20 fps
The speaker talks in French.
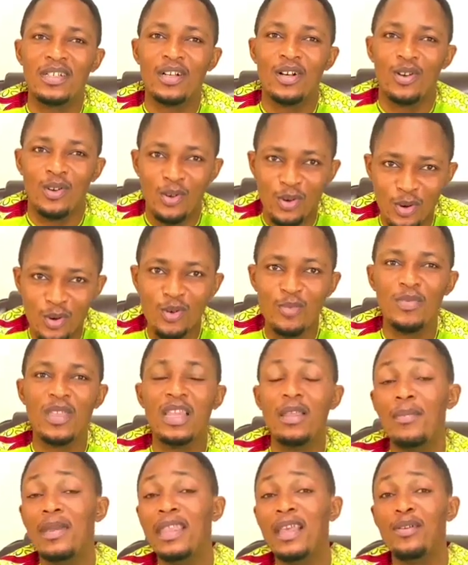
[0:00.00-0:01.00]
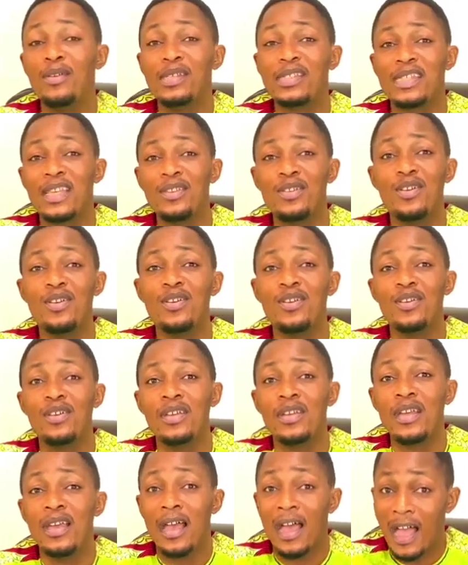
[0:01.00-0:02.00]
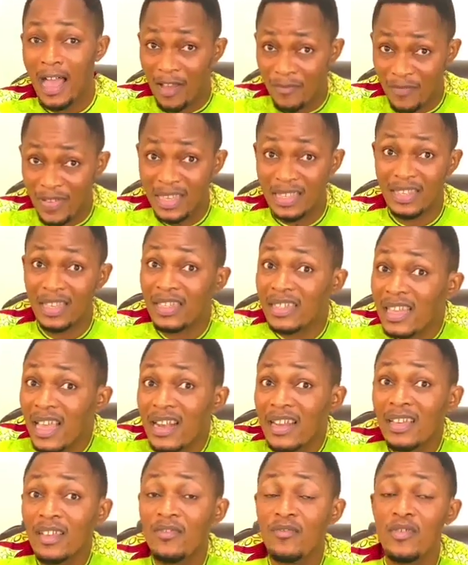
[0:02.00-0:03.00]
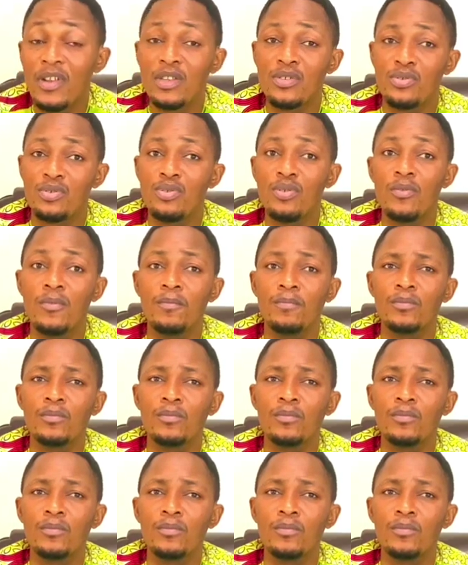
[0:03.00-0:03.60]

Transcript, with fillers: Oh bien-aimé dans le Seigneur, avec de telles réflexions,